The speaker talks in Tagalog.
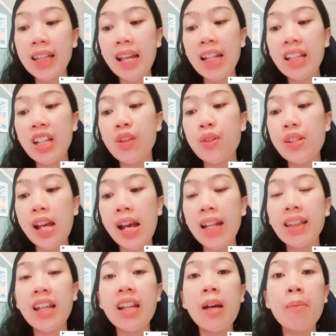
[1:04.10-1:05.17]
dito sa
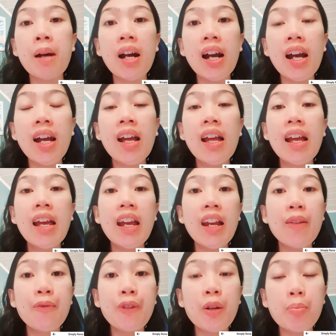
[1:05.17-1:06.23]
atin ang mga
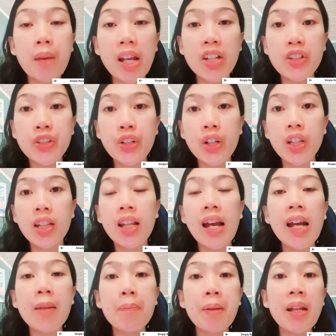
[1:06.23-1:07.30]
information
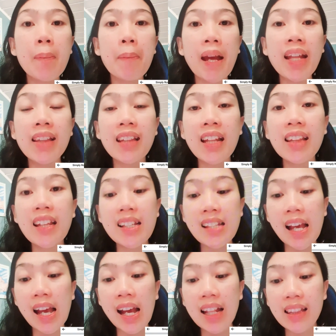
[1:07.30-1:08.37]
at pinapaintindi sa
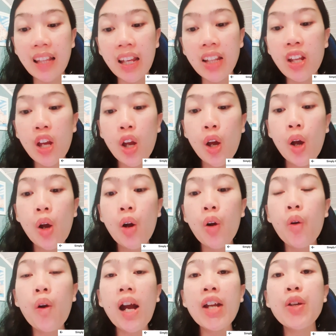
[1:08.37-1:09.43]
atin
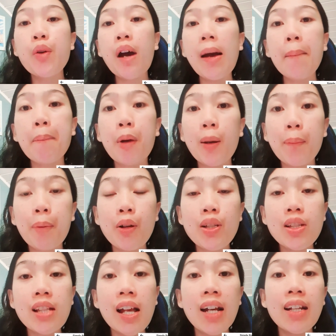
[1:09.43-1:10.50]
kung ano ang
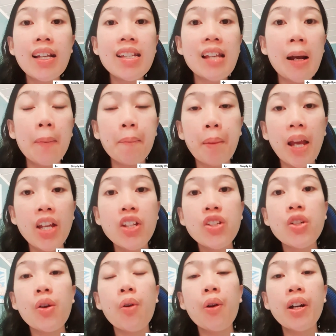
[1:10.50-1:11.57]
purpose ng isang page
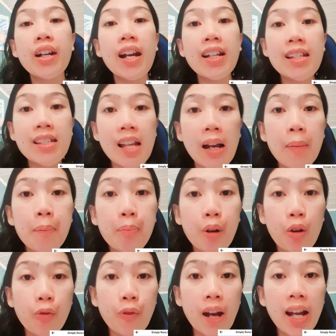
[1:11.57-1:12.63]
or ng isang
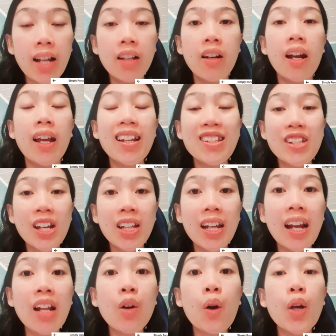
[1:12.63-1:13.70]
profile. In
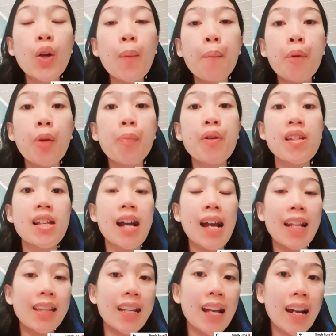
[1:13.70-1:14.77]
general, kung anong purpose ng
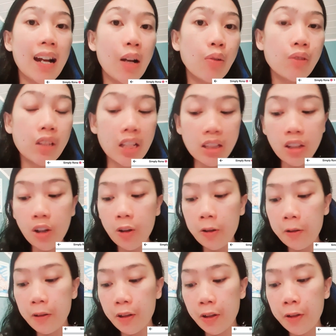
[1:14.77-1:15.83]
ating account dito,
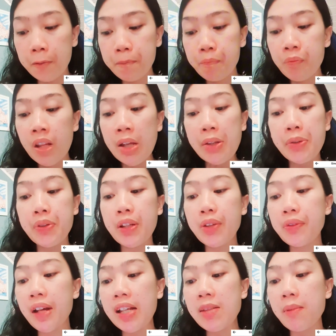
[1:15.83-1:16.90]
no? So, dito
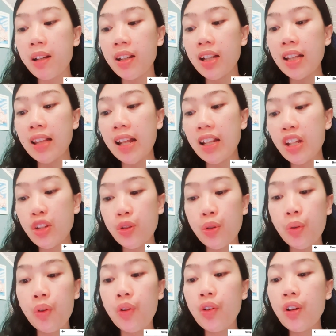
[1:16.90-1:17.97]
guys, makikita ninyo
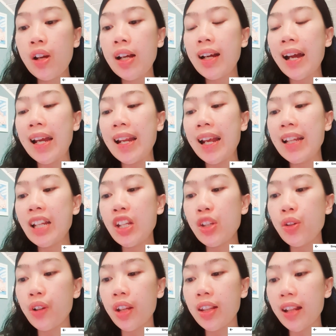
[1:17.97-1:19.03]
kung kailan ninyo
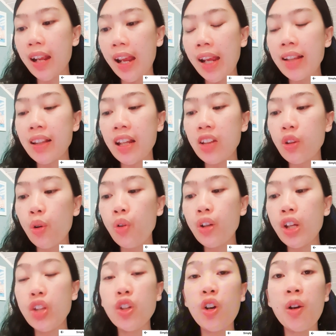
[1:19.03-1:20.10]
can-create itong
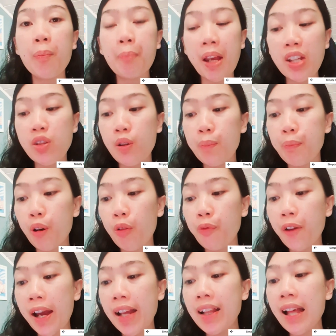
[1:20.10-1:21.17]
inyong page or
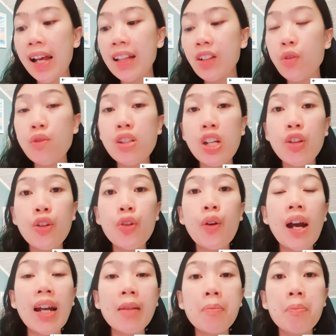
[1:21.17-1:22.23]
profile at kung sino yung
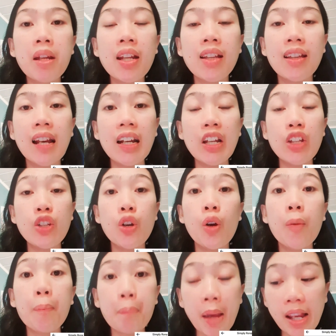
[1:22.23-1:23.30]
admin ng
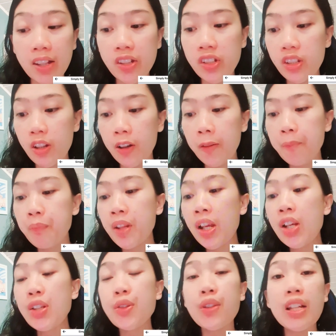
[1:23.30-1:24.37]
inyong page, no?
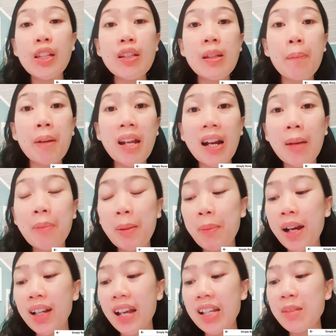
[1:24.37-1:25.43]
So, dito sa
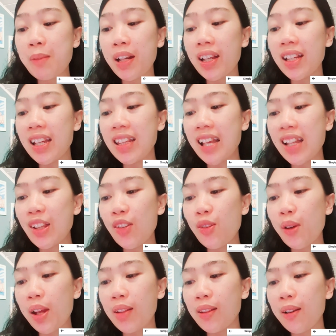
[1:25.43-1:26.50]
pinakababa guys, makikita ninyo
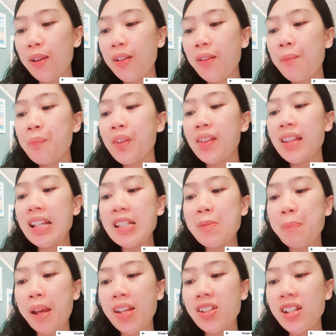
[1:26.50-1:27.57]
itong this
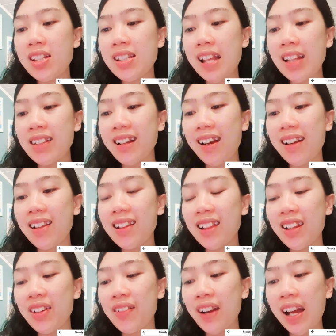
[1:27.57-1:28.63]
page is not
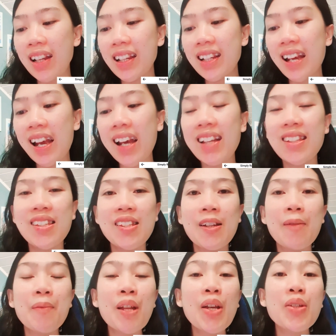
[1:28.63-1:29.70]
currently running ads.
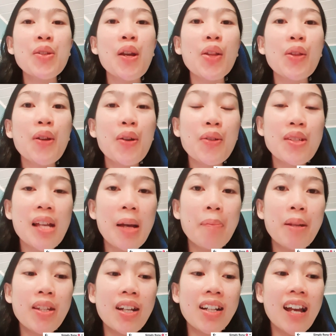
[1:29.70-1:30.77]
So, ito yung
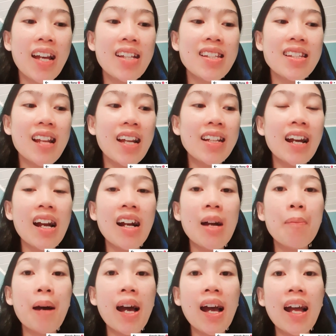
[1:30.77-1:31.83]
sabi niya guys na
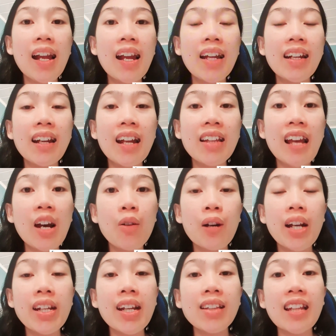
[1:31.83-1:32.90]
nakakabahala na daw.
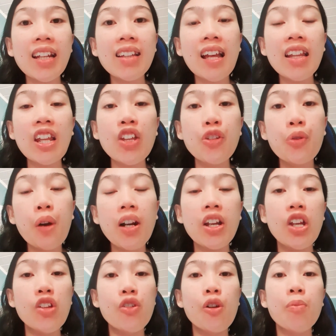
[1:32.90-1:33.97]
Kaya tingnan ninyo ang
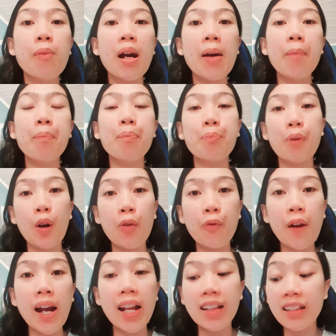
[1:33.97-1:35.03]
inyong mga
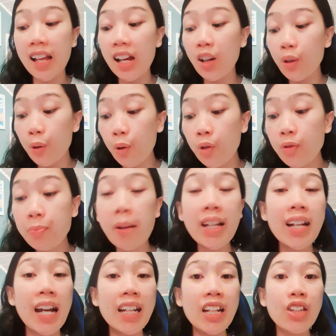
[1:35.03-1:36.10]
profile na kung may
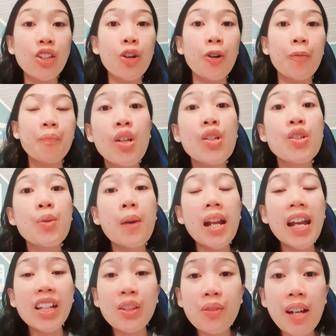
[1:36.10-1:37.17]
ganito. So, wala
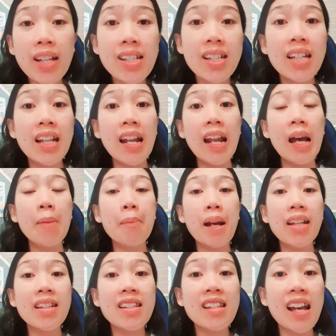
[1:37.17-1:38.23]
ito guys
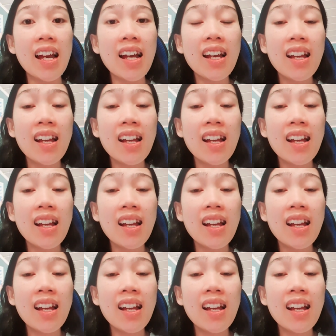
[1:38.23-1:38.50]
kinalaman sa